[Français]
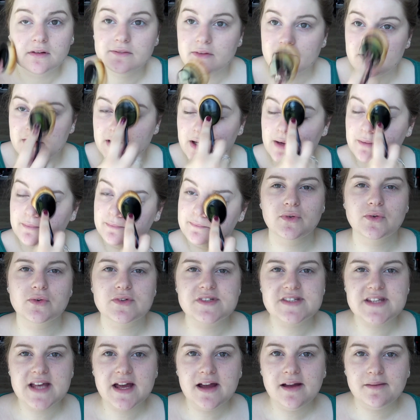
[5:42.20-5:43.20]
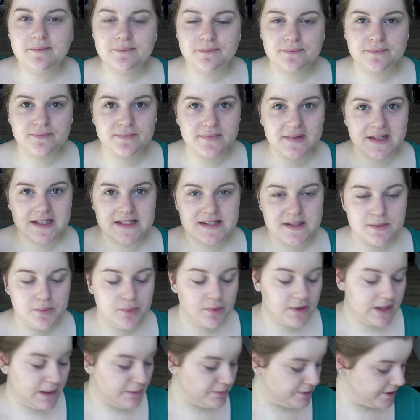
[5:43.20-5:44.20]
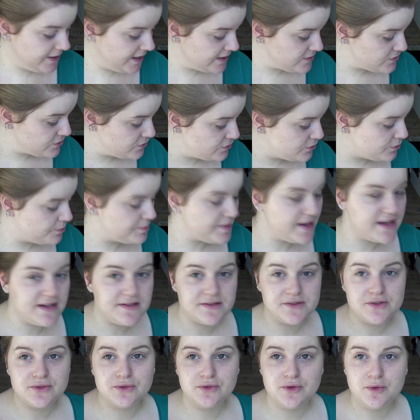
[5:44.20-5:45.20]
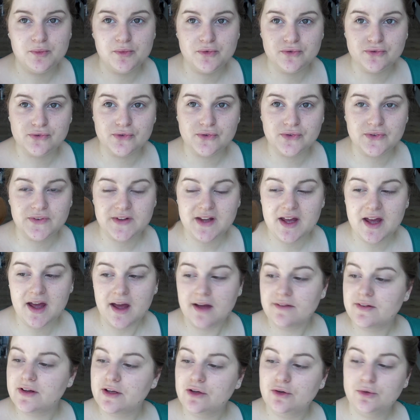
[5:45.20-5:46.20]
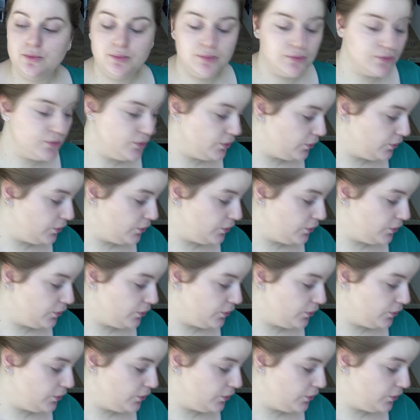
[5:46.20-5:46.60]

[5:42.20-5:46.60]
Voilà, donc ça c'est pour l'application de base de mon fond de teint avec le plus